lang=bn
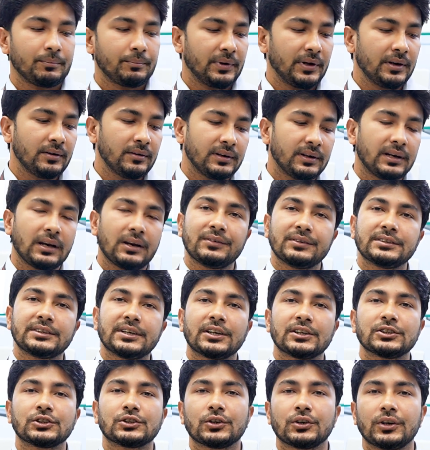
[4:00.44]
আপনার ইলেভেন
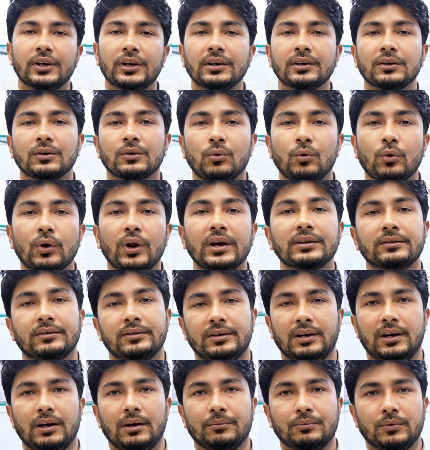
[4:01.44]
জেনারেশনের কোরাই
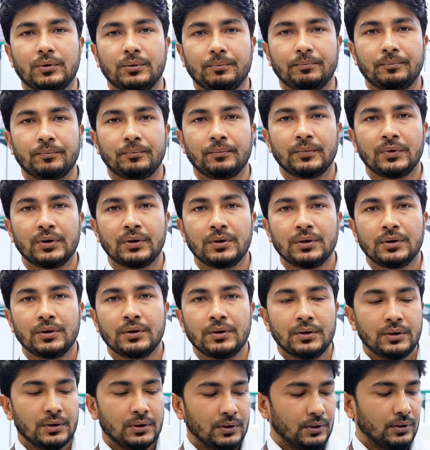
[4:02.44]
থ্রি ল্যাপটপ
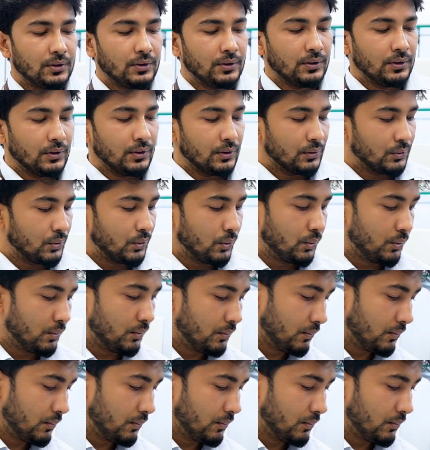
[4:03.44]
তো